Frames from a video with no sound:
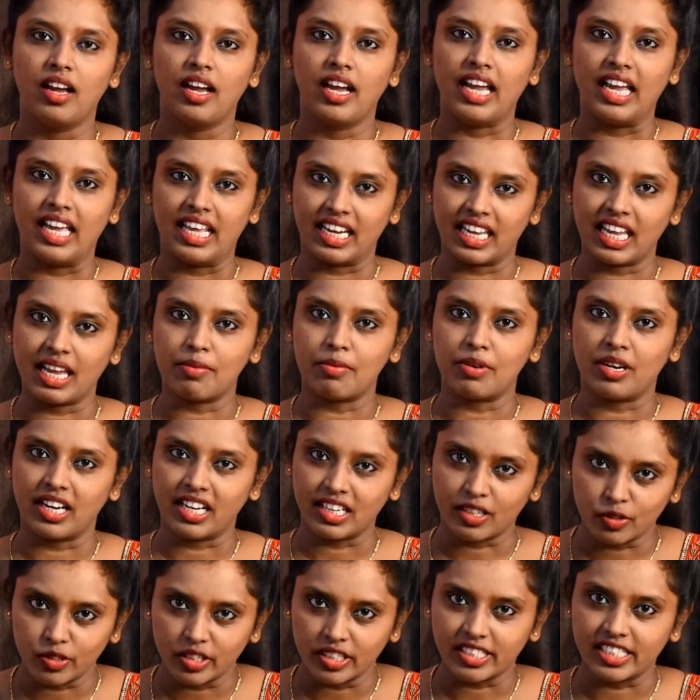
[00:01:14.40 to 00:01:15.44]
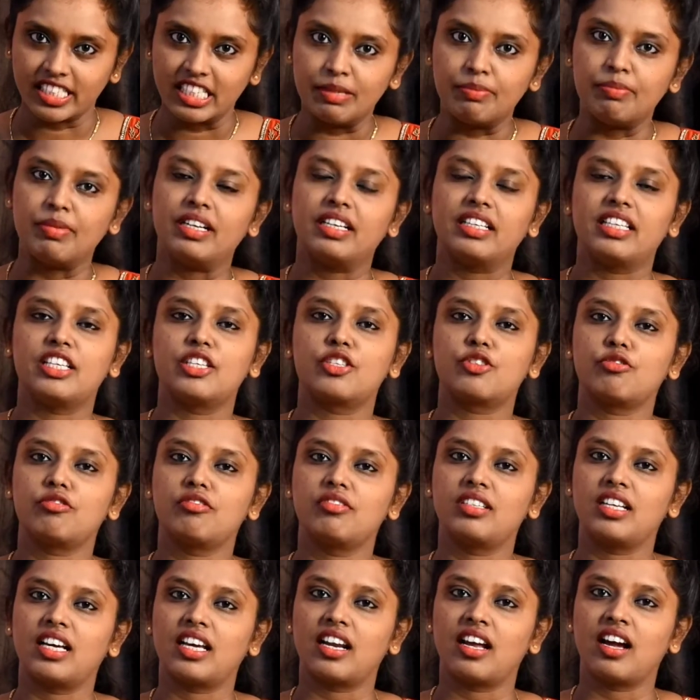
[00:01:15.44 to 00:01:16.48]
హెయిర్కి ఏమైనా కూడా ట్రీట్మెంట్
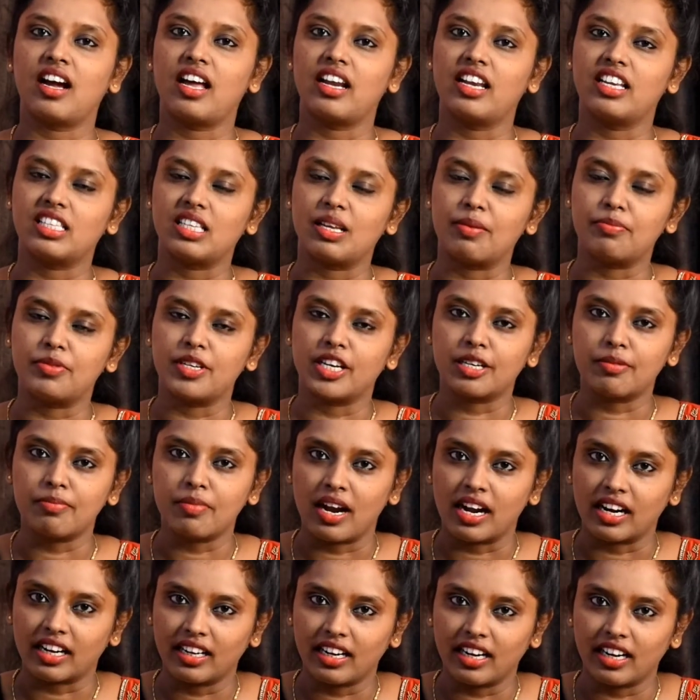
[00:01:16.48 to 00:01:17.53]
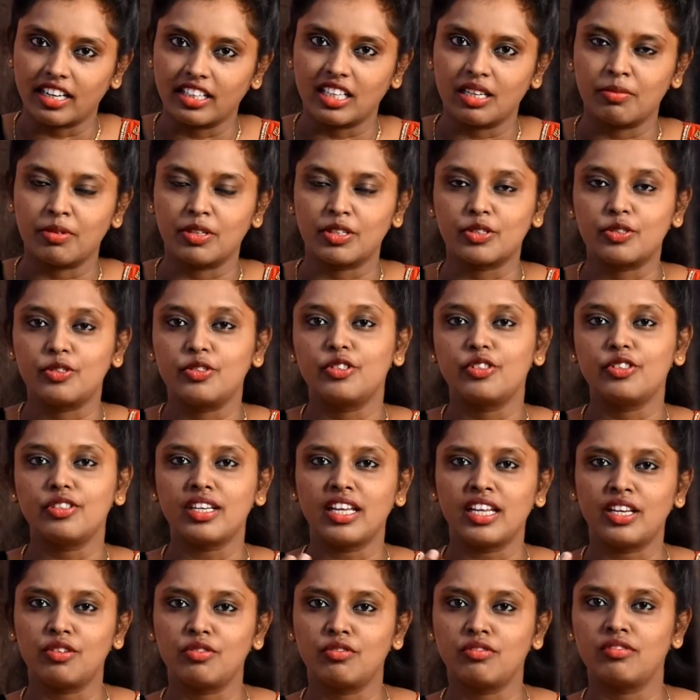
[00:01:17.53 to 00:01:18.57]
తీసుకుంటారా అనే సబ్జెక్ట్ మాట్లాడదాం అనుకుంటూ
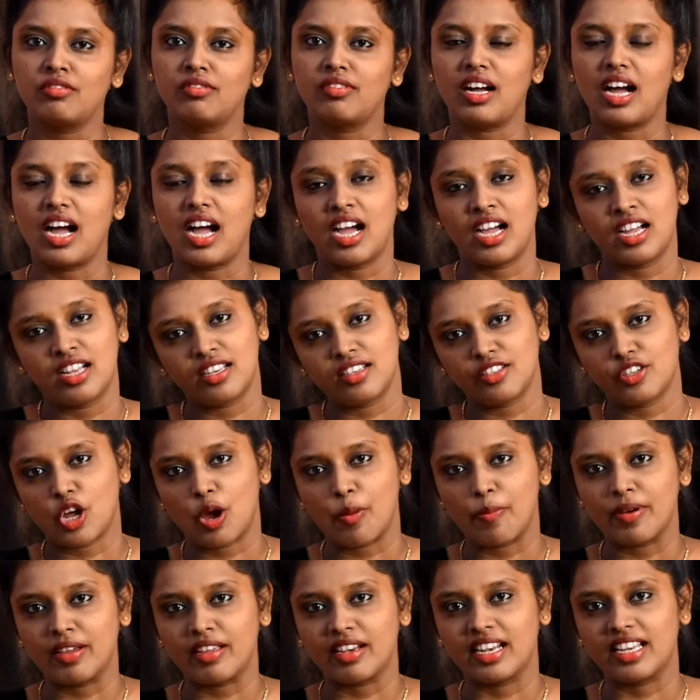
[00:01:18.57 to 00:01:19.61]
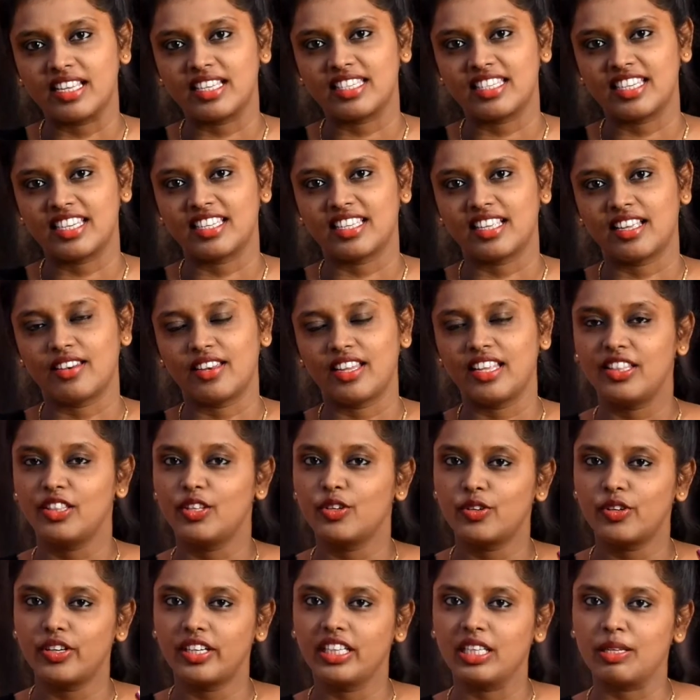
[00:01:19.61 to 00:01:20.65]
నేను ఆ టాపిక్ రేస్ చేశాను
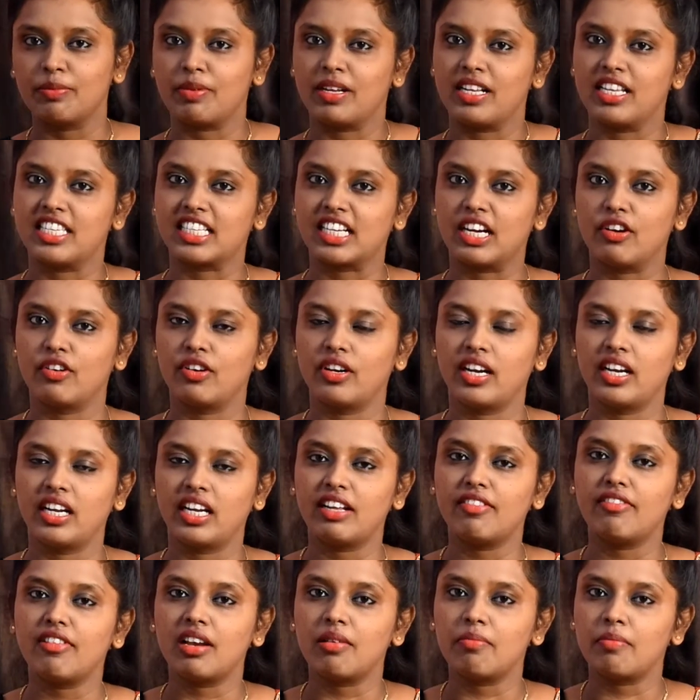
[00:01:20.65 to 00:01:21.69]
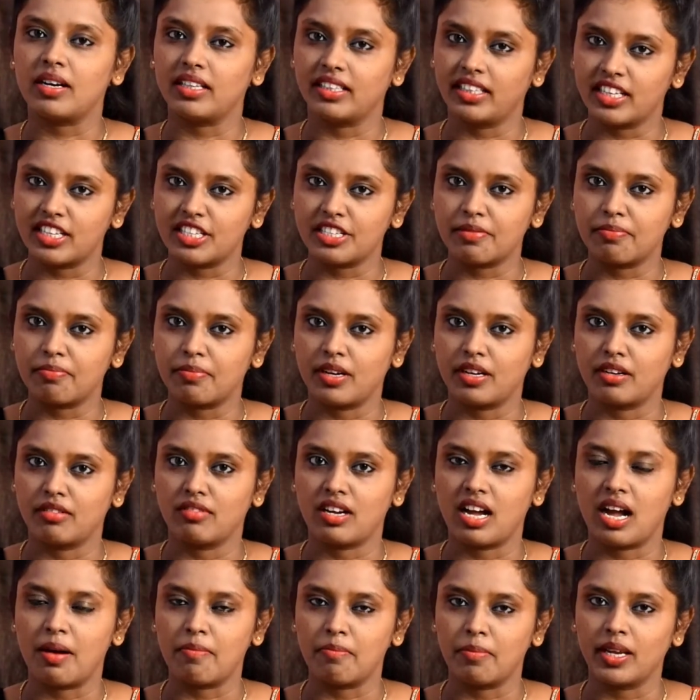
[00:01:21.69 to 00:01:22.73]
ఎందుకు ఇంత పల్చగా ఉన్నాయంటే వాళ్ళ మదర్ చెప్పారు
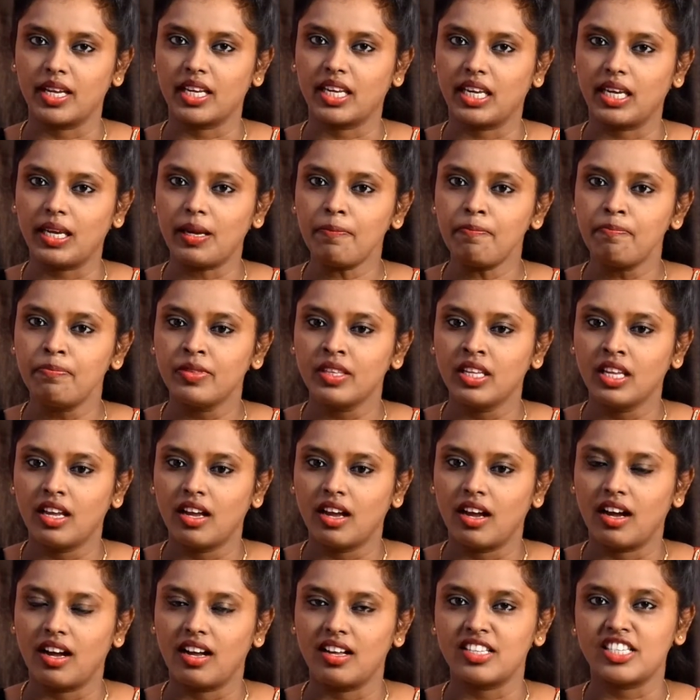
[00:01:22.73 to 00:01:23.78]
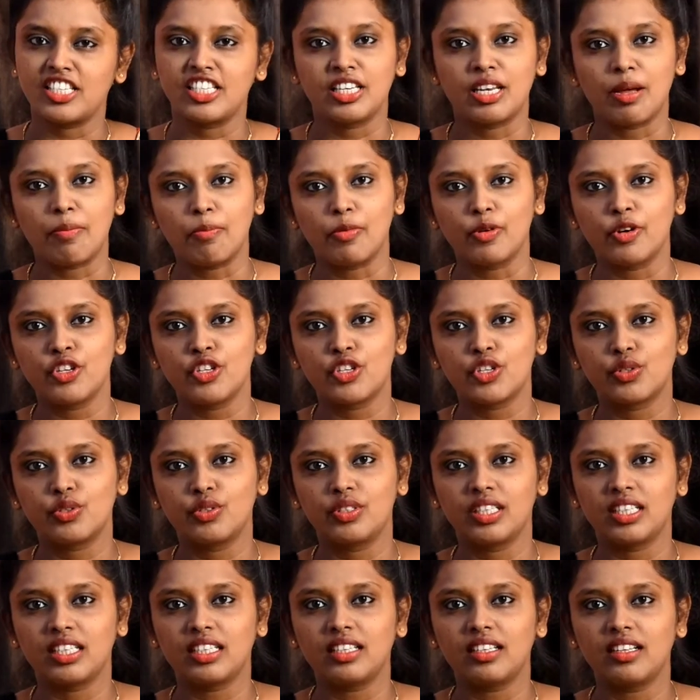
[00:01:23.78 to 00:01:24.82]
ఆ అమ్మాయికి చిన్నప్పటి నుంచి
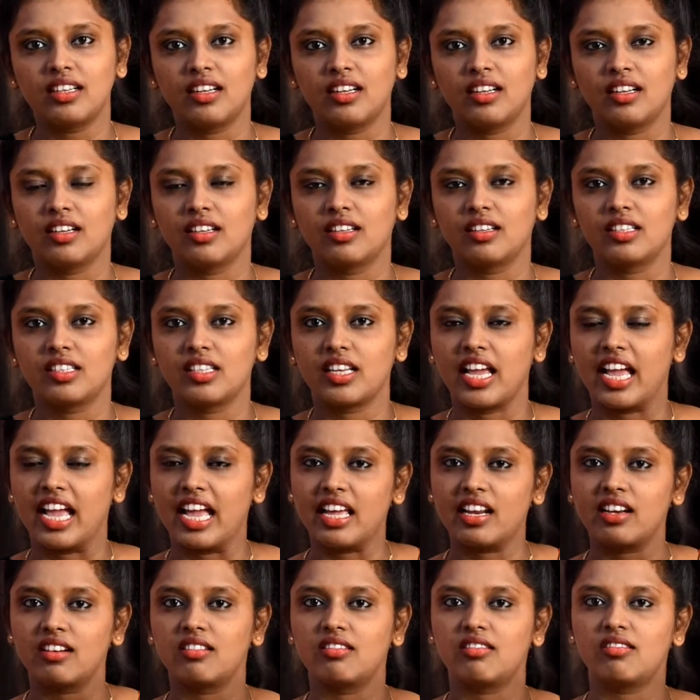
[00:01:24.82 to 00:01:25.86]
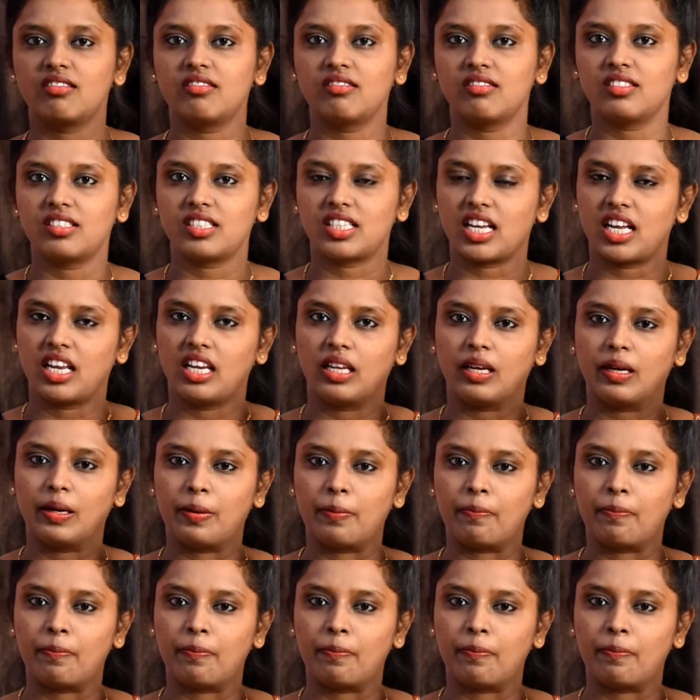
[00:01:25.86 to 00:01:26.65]
కూడా హెయిర్ చాలా